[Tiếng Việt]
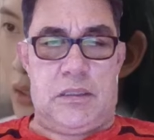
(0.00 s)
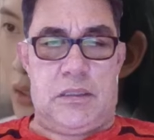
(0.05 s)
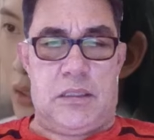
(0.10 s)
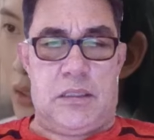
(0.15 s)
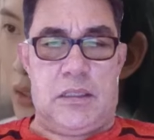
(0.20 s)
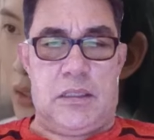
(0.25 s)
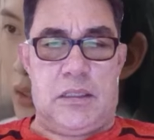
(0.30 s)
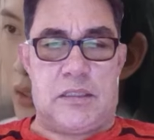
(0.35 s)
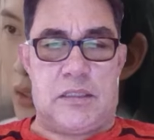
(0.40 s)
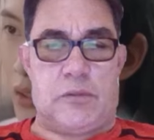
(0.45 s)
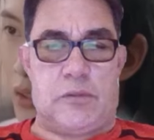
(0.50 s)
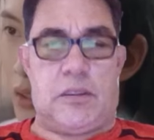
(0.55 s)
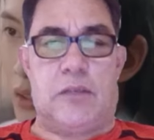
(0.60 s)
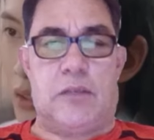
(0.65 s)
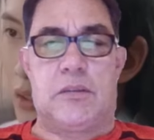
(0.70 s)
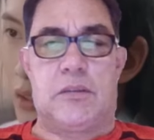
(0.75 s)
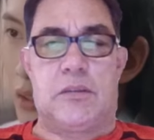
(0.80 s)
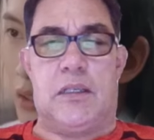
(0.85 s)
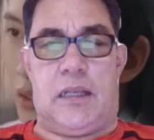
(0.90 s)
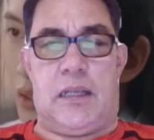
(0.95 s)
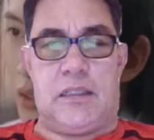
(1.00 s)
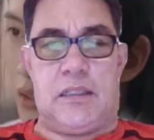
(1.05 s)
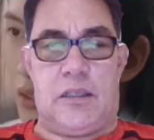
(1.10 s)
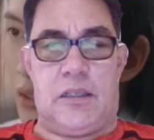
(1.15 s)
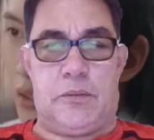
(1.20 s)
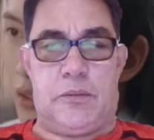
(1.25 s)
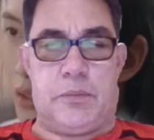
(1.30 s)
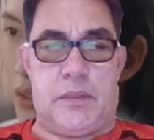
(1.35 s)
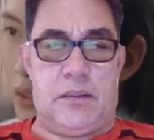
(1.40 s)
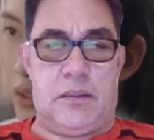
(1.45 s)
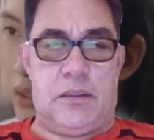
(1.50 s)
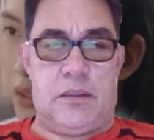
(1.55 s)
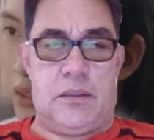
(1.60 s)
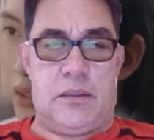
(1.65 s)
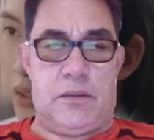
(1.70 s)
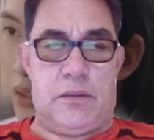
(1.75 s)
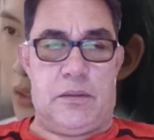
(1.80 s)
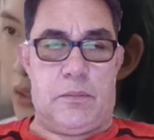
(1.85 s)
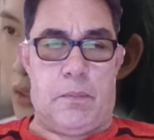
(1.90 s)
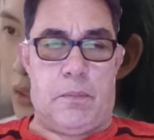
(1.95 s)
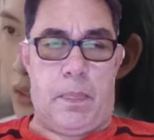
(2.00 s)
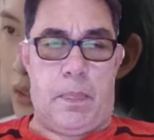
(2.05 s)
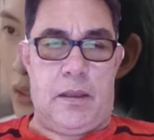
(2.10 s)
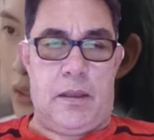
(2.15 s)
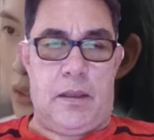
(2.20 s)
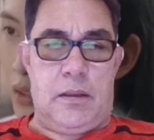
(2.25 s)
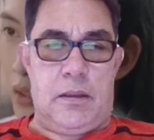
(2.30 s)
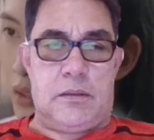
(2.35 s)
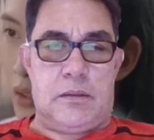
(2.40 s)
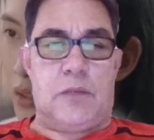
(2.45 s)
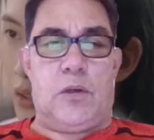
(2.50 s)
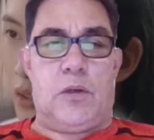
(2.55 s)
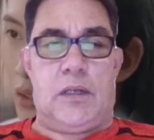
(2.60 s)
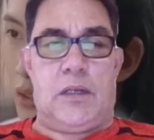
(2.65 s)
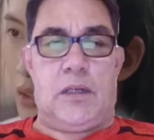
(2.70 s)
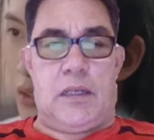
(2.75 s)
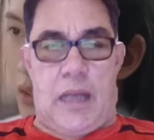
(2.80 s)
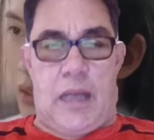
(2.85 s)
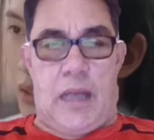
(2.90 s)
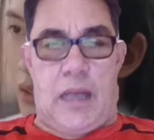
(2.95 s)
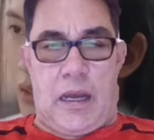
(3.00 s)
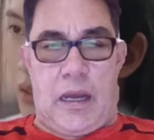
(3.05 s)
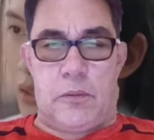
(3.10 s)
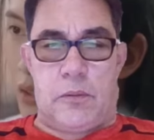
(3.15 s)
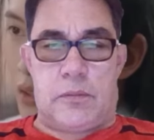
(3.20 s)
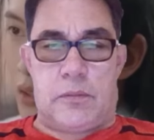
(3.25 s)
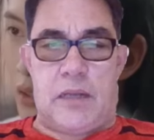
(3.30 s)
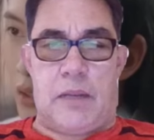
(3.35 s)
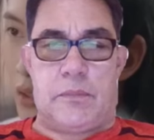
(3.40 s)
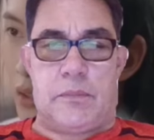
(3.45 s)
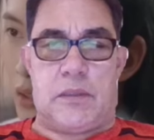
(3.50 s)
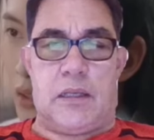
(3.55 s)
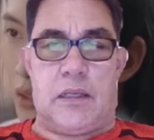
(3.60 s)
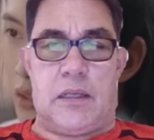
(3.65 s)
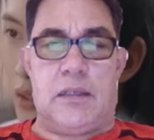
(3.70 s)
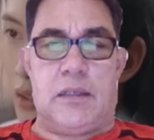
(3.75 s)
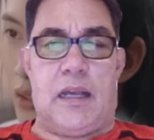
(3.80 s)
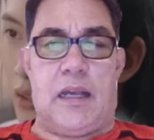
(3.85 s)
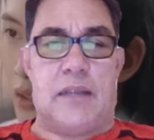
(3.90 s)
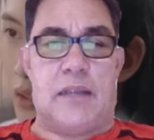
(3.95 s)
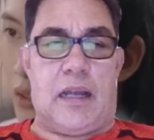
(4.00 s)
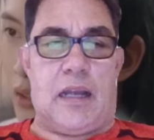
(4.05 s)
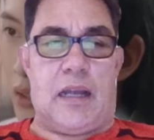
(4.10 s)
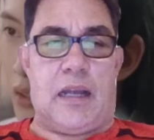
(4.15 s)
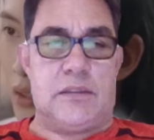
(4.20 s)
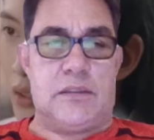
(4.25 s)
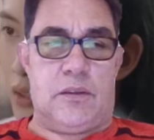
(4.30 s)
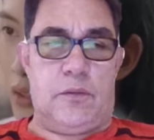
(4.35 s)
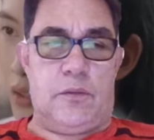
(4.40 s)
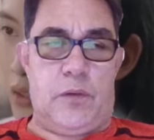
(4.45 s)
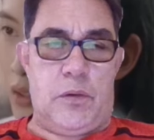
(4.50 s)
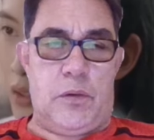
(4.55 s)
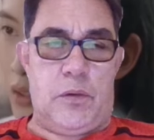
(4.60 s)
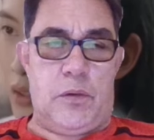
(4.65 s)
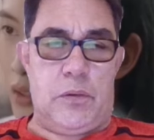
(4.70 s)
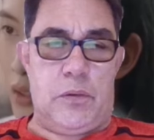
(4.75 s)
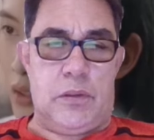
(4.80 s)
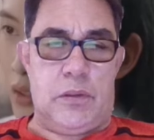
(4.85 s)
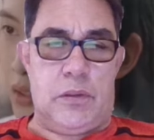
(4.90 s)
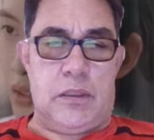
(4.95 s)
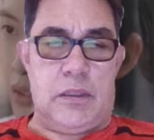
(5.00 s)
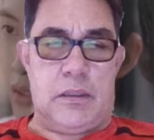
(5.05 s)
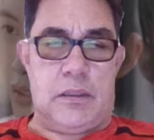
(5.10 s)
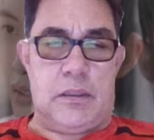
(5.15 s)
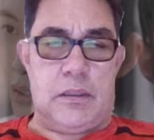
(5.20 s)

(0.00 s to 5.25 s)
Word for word: Sao tiểu thư lại khóc chứ? Tinh huynh là một nam tử hán đại trưởng phu, nên